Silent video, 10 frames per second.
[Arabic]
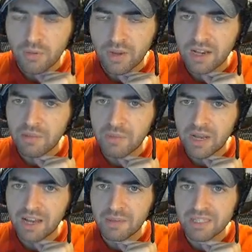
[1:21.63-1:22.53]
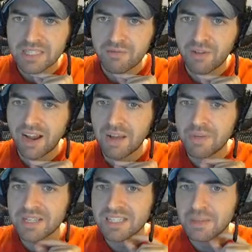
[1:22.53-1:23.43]
ممكن نعمل لعبة سفر
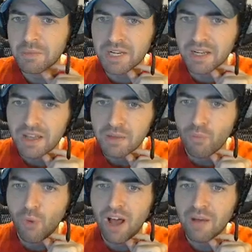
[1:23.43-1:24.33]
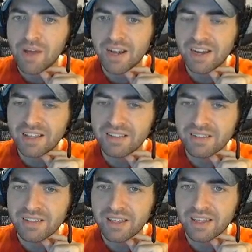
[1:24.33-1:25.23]
عبر الزمن مغامرات
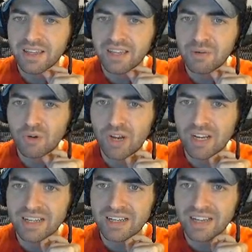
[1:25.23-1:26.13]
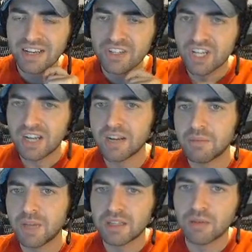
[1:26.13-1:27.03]
آه انه احنا احنا
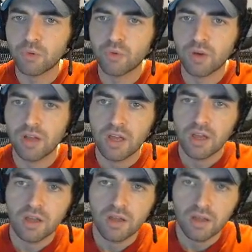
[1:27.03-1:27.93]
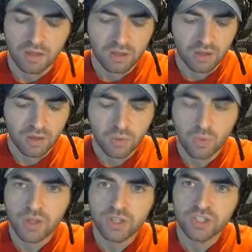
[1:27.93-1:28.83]
انشهرنا بهذا الموضوع
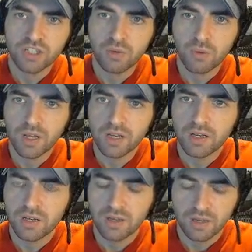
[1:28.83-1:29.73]
1 1G1